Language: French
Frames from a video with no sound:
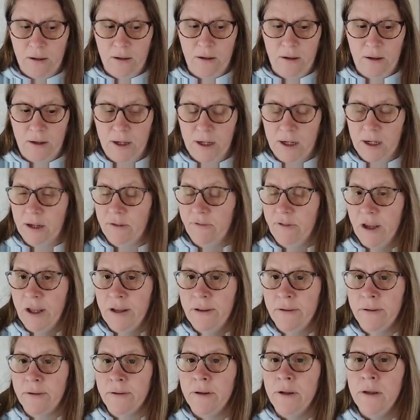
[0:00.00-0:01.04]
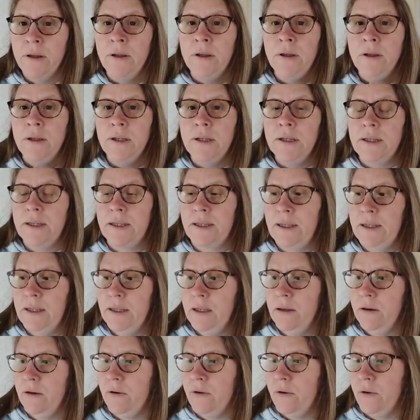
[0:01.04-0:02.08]
l'écrivaine
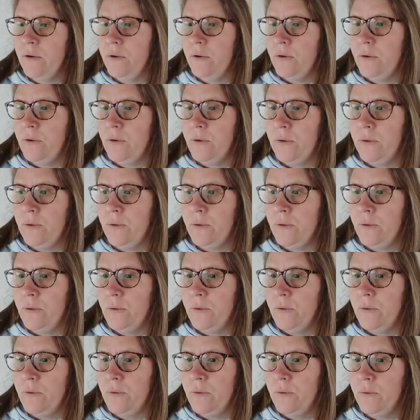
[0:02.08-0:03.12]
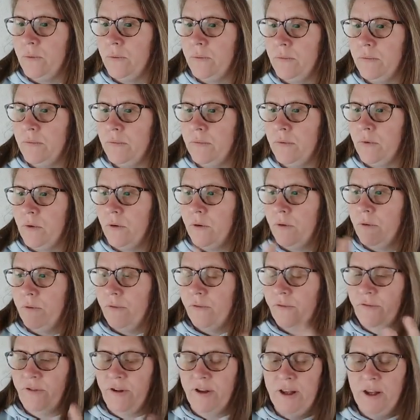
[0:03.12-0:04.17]
qui
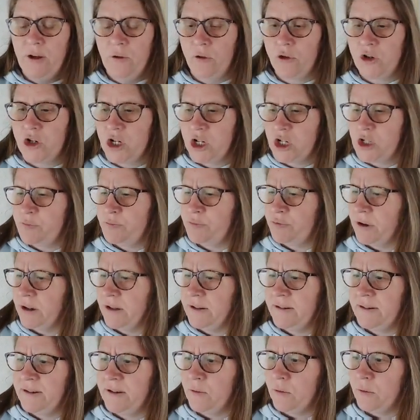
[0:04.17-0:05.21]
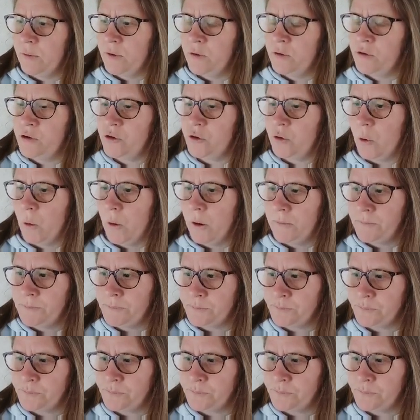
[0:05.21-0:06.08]
fait des recherches pour un de ses romans, je crois,